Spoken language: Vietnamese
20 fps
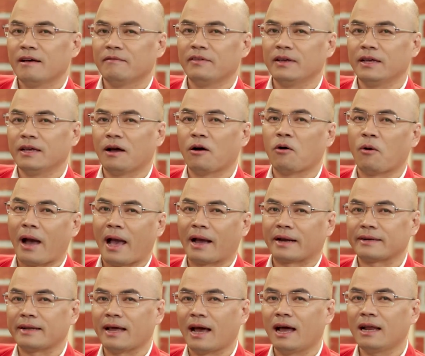vì
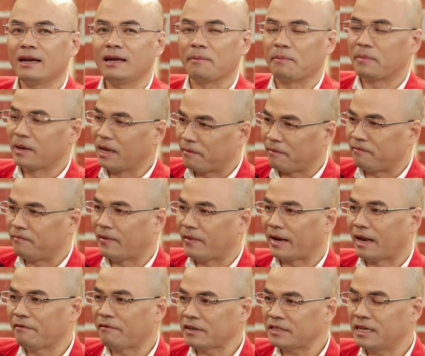Hoàng đã lập nghiệp
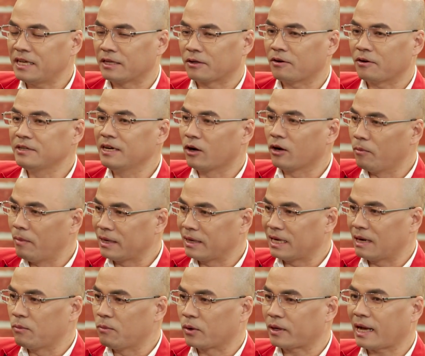và đã phát triển con đường của
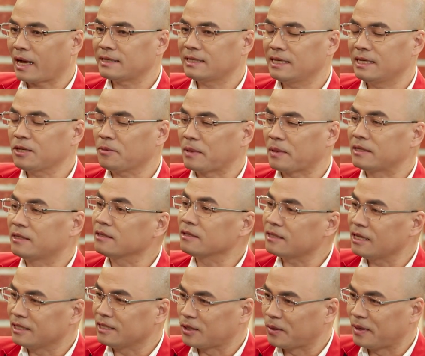mình là một ca sĩ dòng nhạc trữ
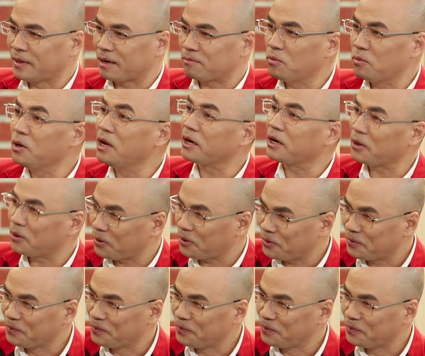tình dòng nhạc bolero yeah.